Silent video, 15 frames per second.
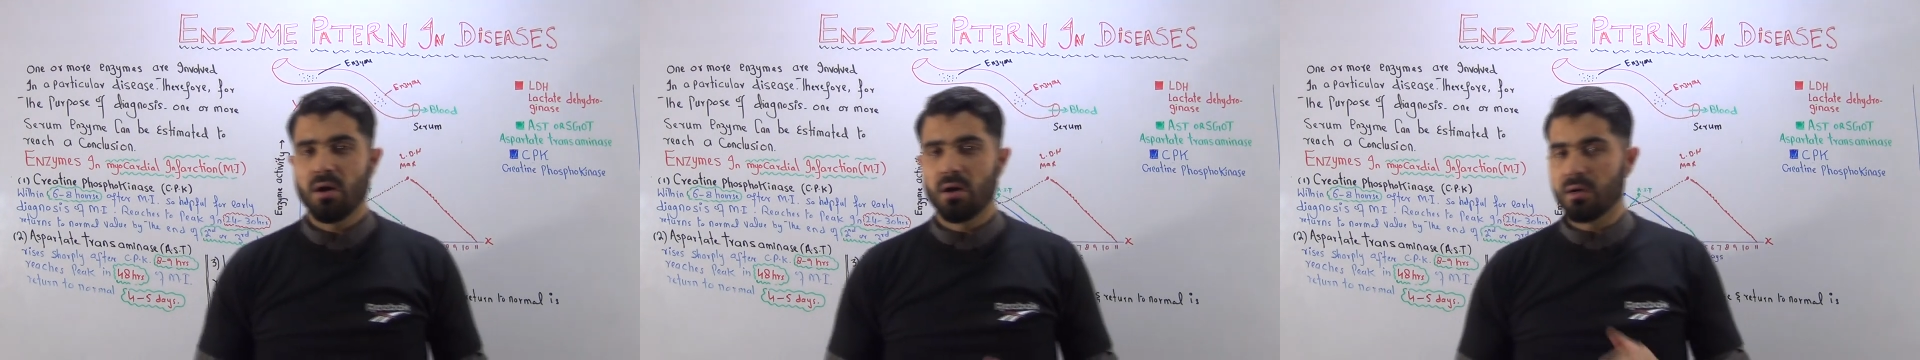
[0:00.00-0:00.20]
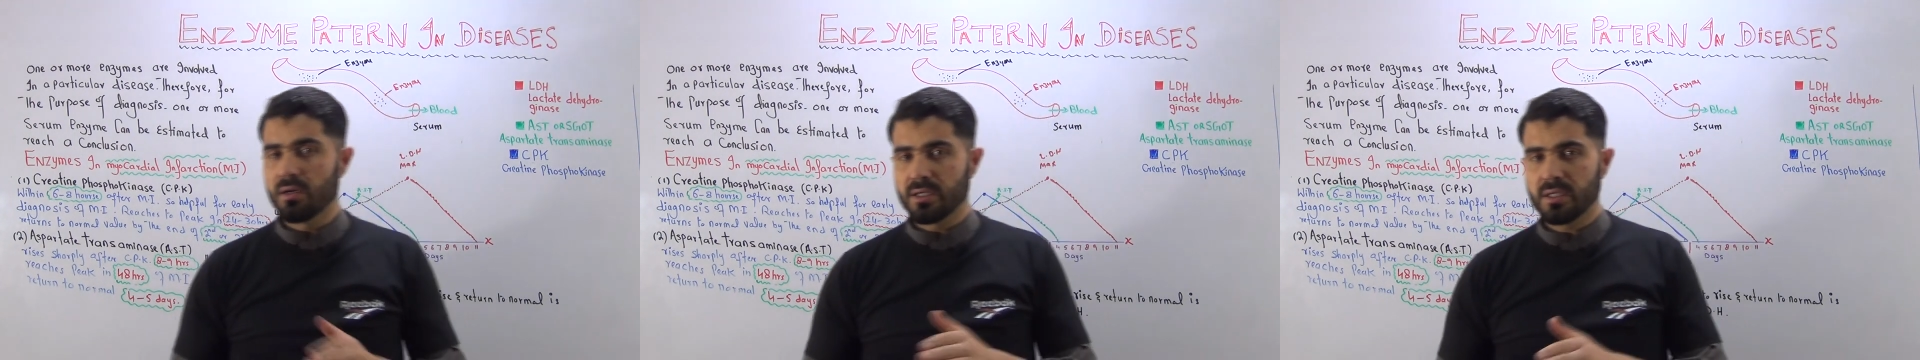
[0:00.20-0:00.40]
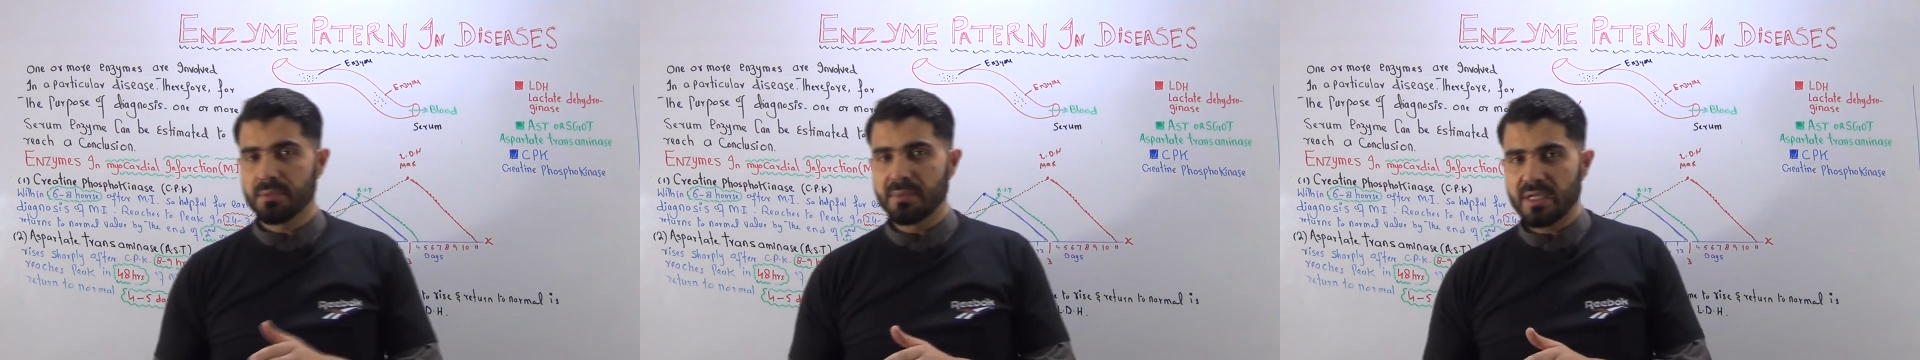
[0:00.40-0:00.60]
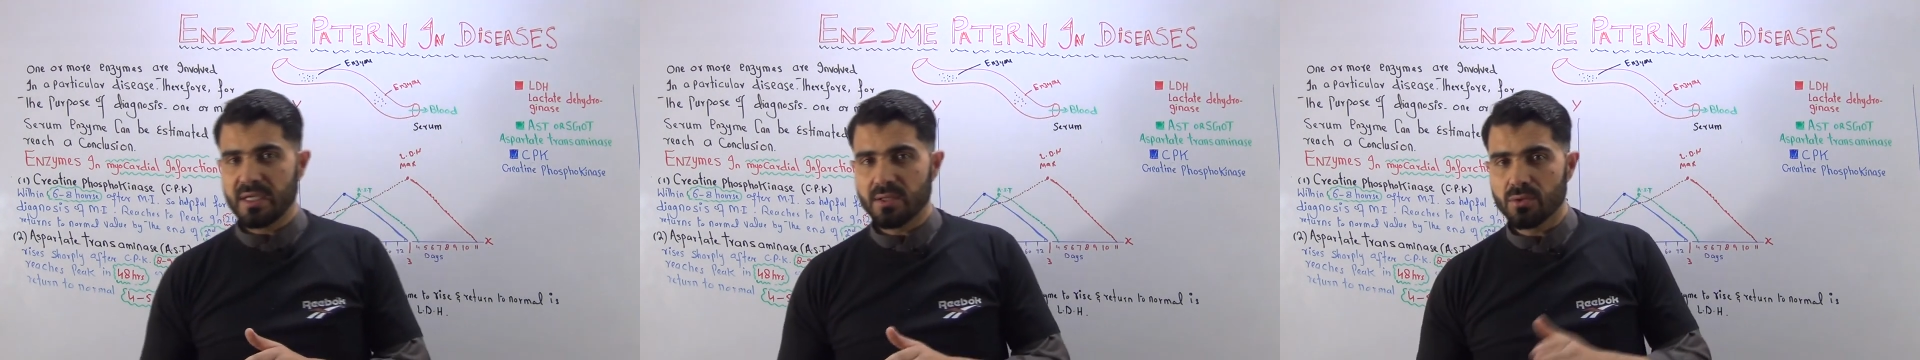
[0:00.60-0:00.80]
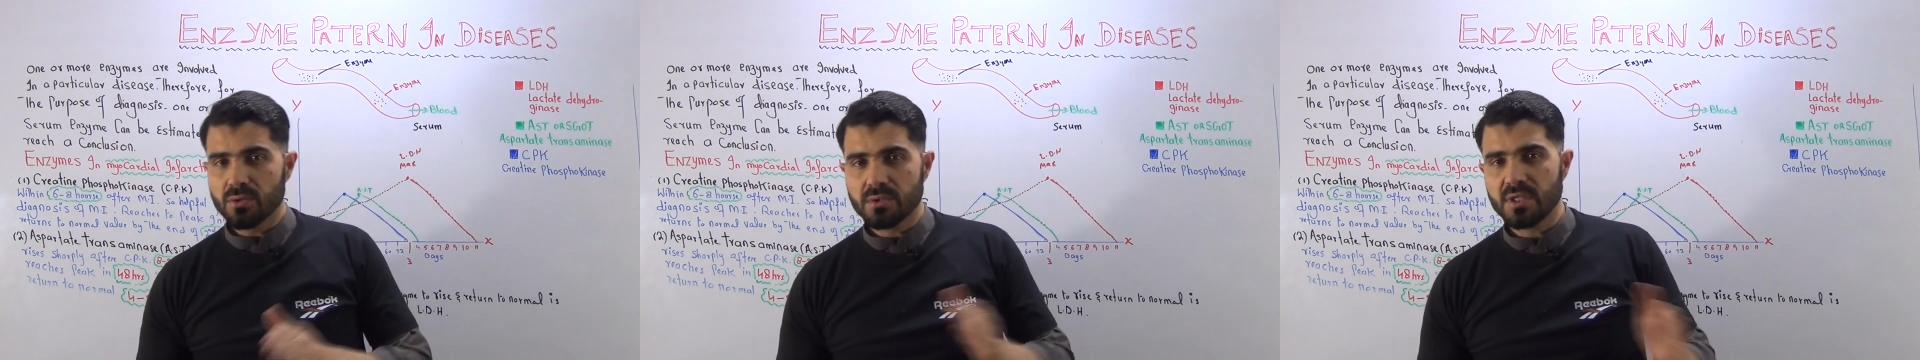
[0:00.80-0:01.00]
और ये
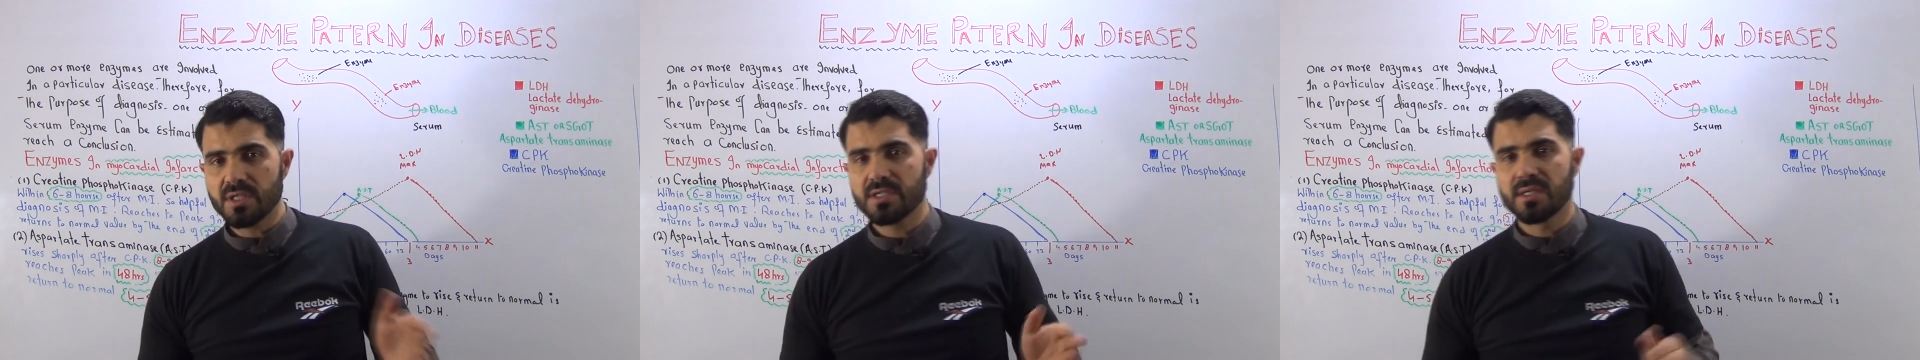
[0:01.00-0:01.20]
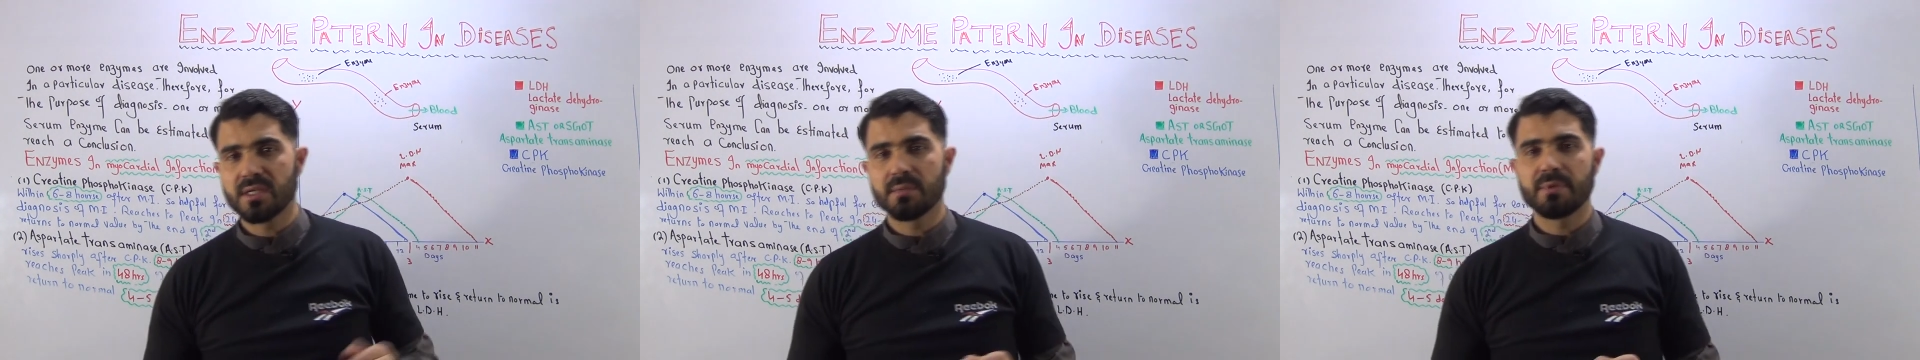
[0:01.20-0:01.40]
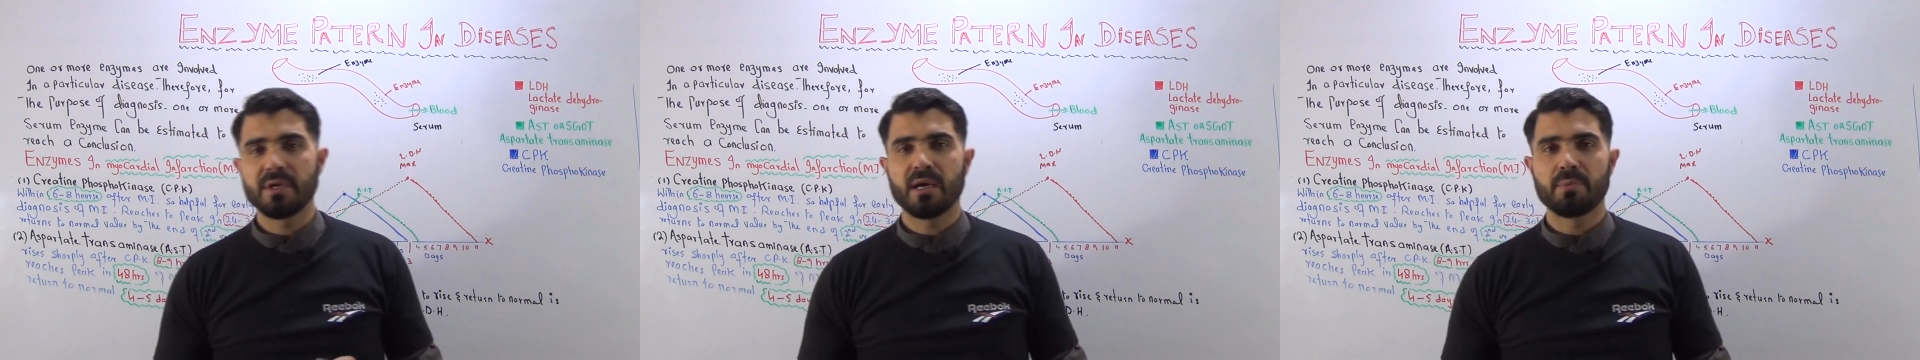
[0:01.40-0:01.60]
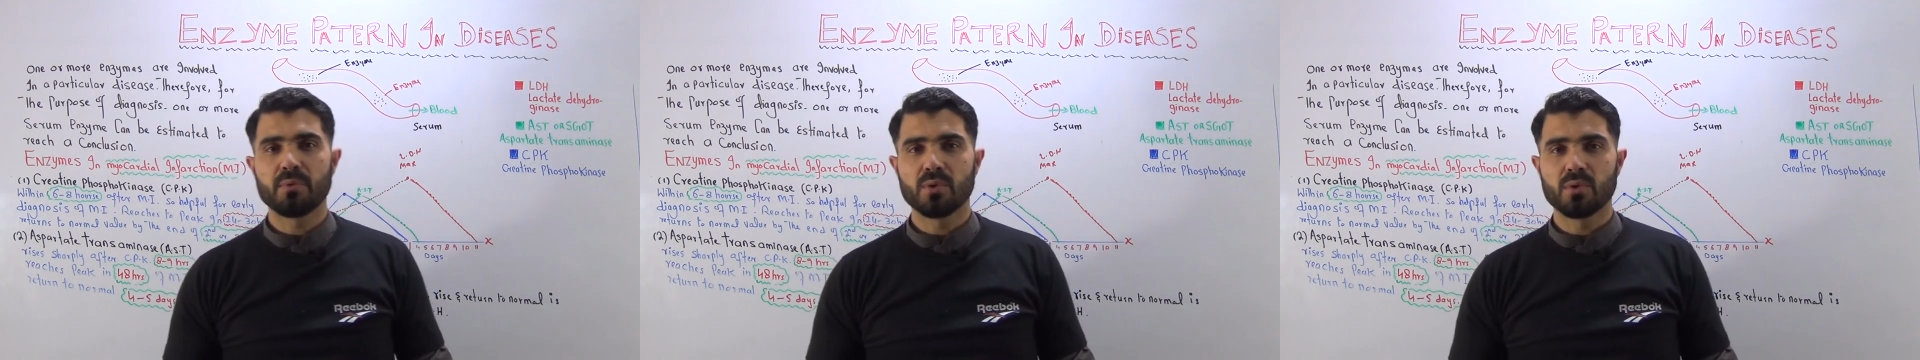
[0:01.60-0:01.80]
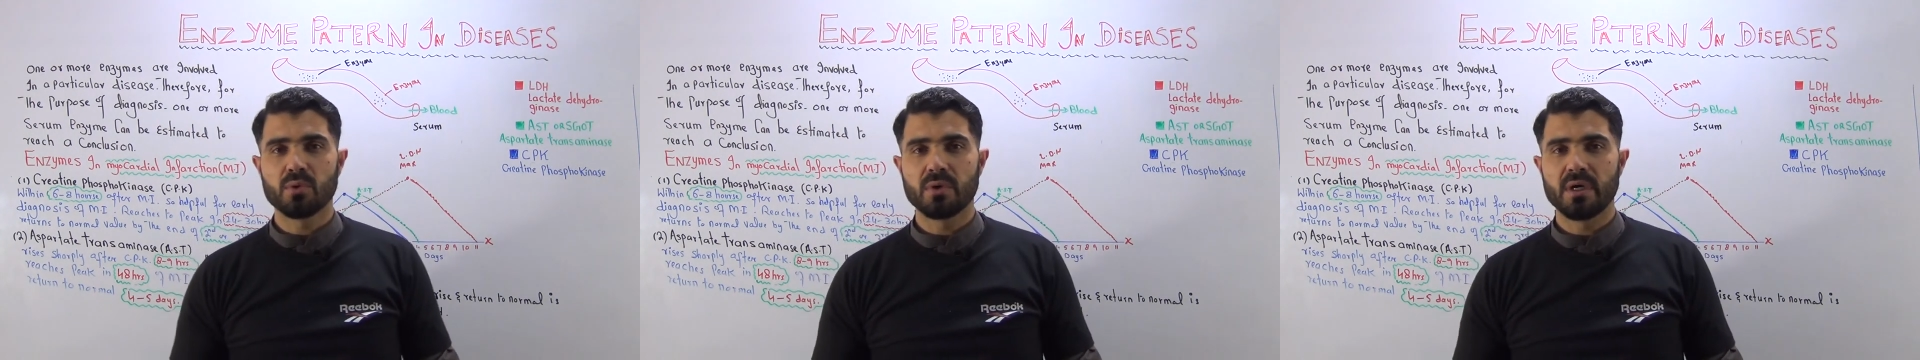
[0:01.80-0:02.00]
मेरे दूसरे चैनल पे
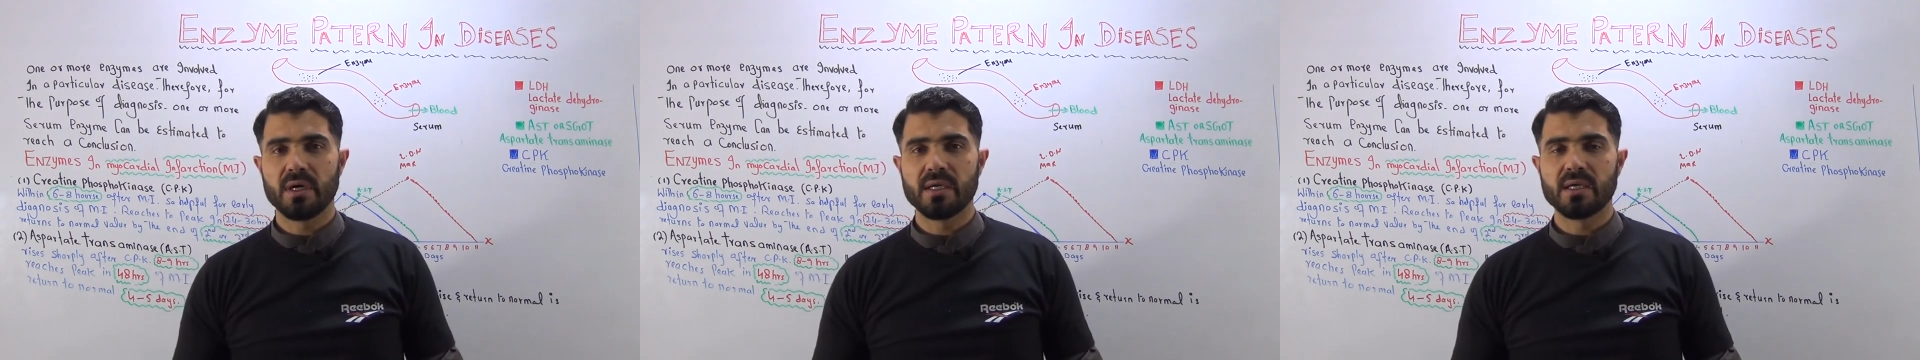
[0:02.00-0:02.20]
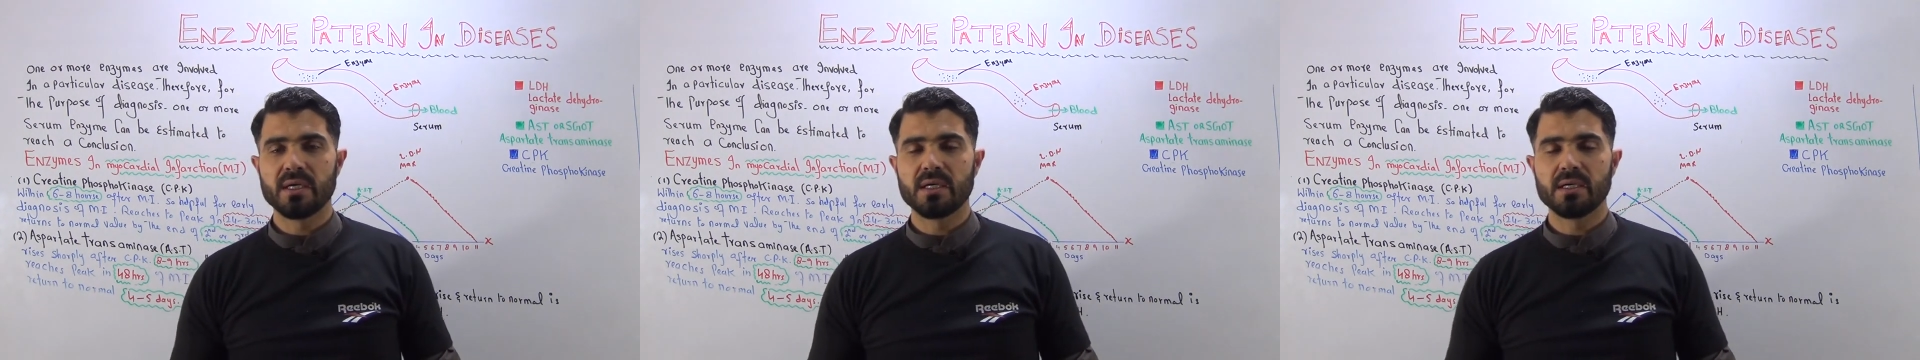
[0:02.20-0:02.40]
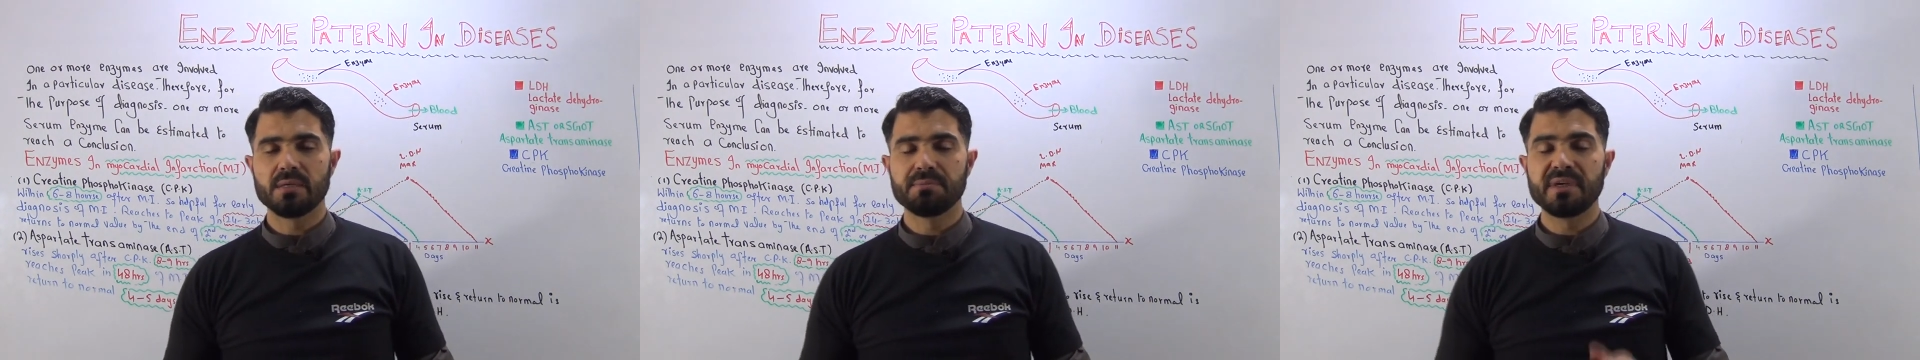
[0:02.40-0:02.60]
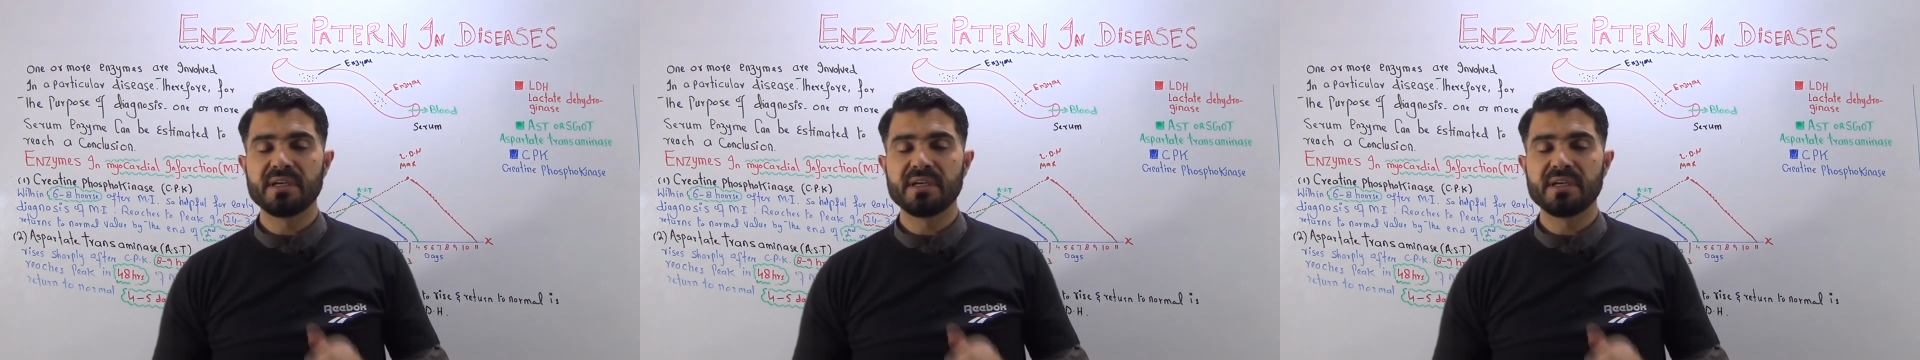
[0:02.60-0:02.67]
अपलोड होगा